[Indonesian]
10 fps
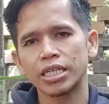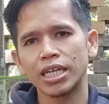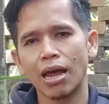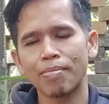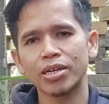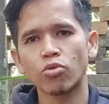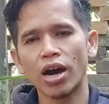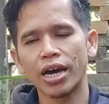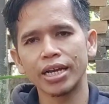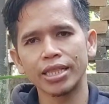Selama
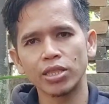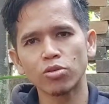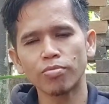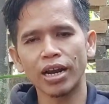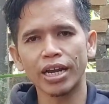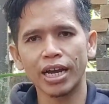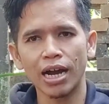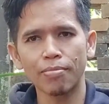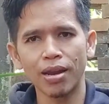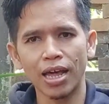dua hari itu
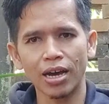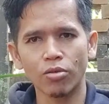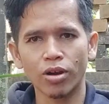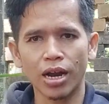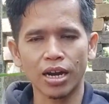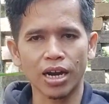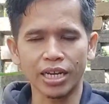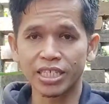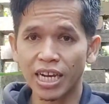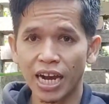mereka melakukan
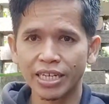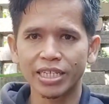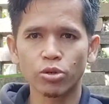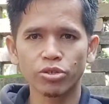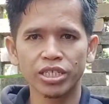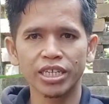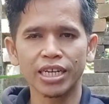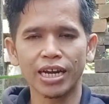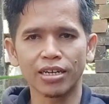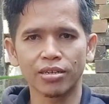kajian,
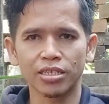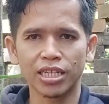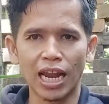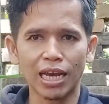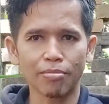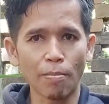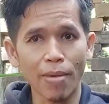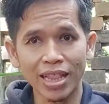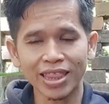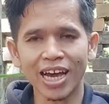diskusi dan saling
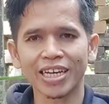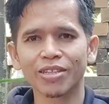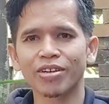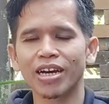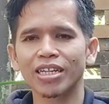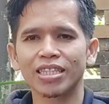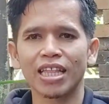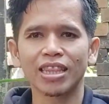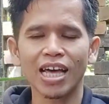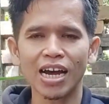membantah itu ya
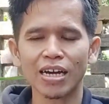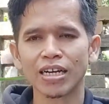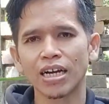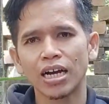tentang